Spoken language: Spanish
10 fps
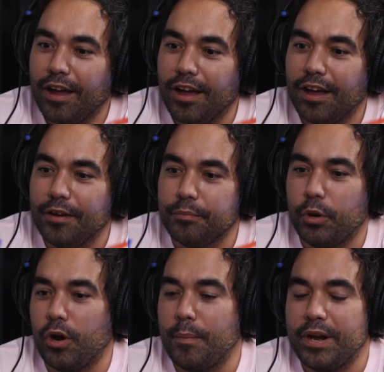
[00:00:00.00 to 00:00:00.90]
Ajá.
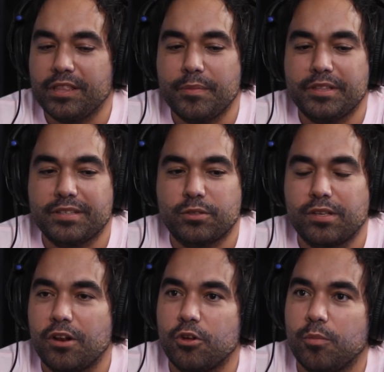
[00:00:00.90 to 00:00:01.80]
Pero bueno, aparentemente estos
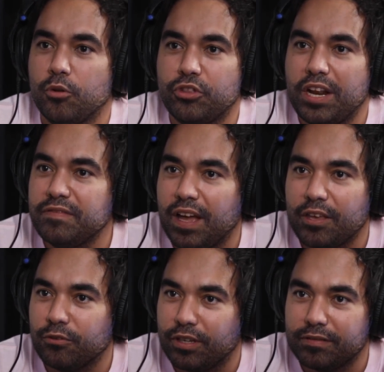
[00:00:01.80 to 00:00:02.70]
salieron como 30
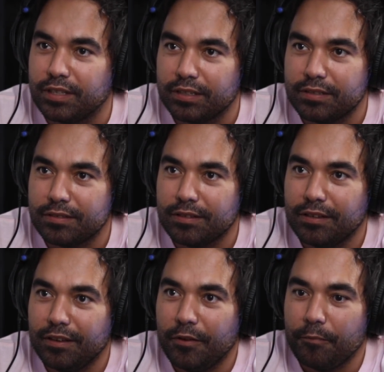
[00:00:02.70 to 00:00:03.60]
años antes.
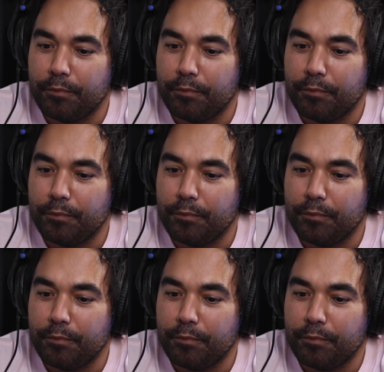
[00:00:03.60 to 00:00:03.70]
Ya.